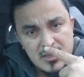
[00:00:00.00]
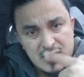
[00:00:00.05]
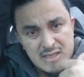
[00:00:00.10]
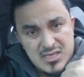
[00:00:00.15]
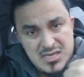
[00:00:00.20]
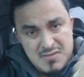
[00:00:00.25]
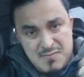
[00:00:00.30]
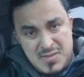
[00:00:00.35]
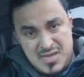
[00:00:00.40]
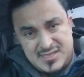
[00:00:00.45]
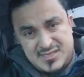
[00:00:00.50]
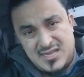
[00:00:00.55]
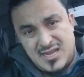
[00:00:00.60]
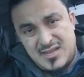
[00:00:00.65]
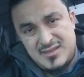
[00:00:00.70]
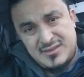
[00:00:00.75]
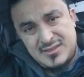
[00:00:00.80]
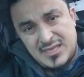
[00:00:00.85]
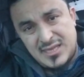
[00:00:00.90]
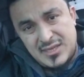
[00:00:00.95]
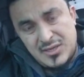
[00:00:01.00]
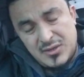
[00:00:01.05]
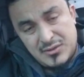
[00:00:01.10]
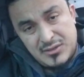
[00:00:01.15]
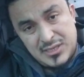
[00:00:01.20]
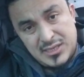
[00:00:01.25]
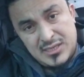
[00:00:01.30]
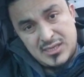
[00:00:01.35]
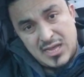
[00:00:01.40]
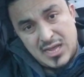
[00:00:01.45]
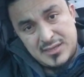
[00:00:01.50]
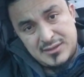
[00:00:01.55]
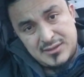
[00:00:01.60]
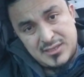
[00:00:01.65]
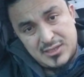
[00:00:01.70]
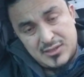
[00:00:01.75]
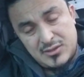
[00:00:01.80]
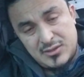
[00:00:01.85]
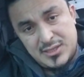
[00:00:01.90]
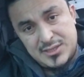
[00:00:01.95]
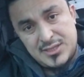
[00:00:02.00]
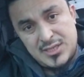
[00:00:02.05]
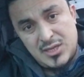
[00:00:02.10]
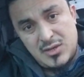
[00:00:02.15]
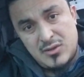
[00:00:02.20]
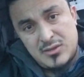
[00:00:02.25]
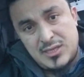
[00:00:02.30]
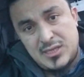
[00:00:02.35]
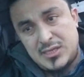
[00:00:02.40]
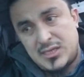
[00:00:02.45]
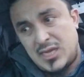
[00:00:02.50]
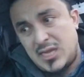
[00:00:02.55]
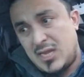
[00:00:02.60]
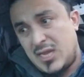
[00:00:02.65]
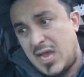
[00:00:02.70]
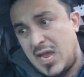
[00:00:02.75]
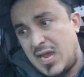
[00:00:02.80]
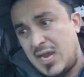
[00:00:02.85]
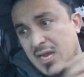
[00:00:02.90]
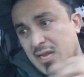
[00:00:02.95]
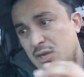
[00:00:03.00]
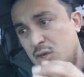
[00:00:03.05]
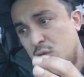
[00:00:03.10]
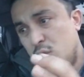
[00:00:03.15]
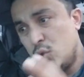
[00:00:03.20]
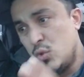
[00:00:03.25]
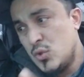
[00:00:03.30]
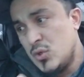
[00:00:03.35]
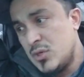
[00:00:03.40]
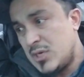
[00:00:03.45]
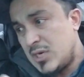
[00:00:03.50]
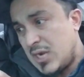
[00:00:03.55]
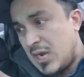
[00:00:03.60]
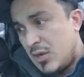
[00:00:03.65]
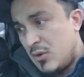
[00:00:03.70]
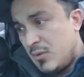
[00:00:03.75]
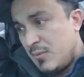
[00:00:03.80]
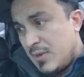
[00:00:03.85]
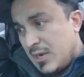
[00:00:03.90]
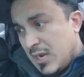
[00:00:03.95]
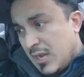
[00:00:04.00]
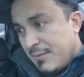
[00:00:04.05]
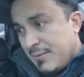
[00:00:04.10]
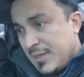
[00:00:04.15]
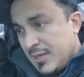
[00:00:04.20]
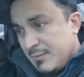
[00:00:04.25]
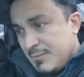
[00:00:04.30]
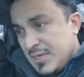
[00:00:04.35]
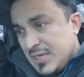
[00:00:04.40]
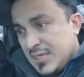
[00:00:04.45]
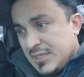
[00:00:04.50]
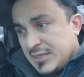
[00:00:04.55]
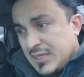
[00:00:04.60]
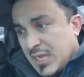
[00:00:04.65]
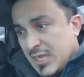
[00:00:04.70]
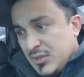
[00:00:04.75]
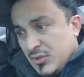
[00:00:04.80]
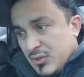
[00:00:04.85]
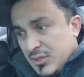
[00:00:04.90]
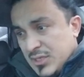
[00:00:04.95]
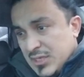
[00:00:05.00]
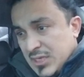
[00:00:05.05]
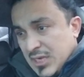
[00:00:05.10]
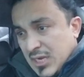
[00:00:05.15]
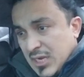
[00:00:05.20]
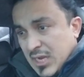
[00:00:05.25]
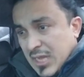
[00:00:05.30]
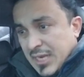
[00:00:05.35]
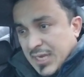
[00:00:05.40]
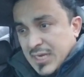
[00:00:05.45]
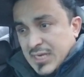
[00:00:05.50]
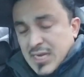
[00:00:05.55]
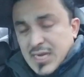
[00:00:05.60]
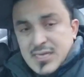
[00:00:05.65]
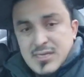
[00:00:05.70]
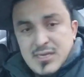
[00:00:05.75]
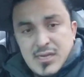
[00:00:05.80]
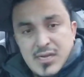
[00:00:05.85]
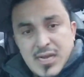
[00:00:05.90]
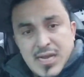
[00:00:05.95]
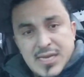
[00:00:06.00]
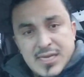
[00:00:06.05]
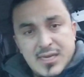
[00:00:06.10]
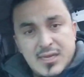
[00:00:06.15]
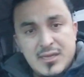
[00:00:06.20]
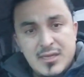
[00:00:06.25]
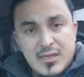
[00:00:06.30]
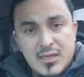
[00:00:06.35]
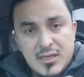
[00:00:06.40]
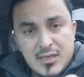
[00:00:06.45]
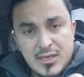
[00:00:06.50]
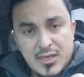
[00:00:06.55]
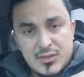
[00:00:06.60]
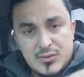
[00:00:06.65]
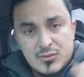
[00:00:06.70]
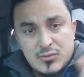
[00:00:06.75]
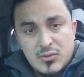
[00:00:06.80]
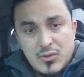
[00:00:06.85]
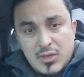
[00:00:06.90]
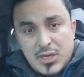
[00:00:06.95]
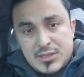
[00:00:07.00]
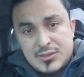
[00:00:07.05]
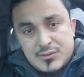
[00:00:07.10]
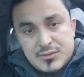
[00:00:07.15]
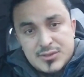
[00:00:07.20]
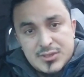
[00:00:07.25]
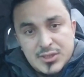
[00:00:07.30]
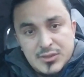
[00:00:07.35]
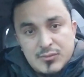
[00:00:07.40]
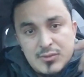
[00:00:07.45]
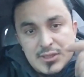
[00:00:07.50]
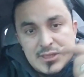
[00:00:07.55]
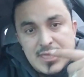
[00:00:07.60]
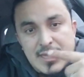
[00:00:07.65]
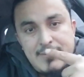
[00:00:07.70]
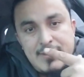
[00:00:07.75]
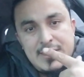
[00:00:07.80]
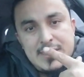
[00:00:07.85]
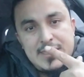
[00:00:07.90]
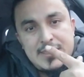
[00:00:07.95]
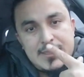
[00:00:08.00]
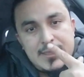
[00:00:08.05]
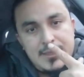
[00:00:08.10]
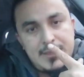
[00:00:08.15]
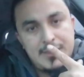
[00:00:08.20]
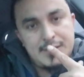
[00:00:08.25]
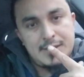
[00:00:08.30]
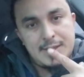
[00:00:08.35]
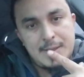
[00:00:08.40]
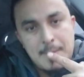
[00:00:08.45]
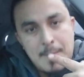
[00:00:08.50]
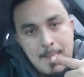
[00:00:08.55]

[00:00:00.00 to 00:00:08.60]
Y meses anteriores, anteriores dijo de que a él nunca lo iban a ver militando ni en arena ni en gana, que su corazoncito estaba a la izquierda.